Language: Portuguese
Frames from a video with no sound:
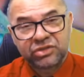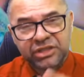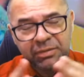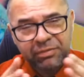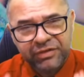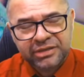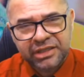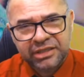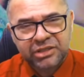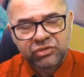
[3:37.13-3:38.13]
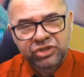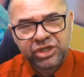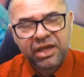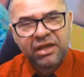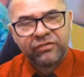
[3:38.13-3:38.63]
Sempre faço questão
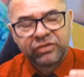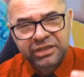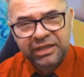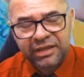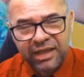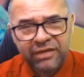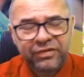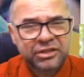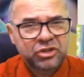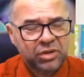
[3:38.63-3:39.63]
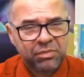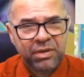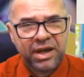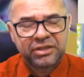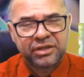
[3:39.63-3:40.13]
de você tem que fazer a sua
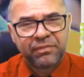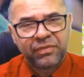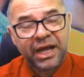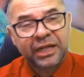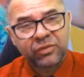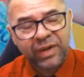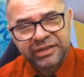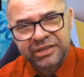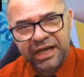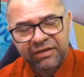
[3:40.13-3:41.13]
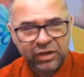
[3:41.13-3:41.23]
parte, atualizar.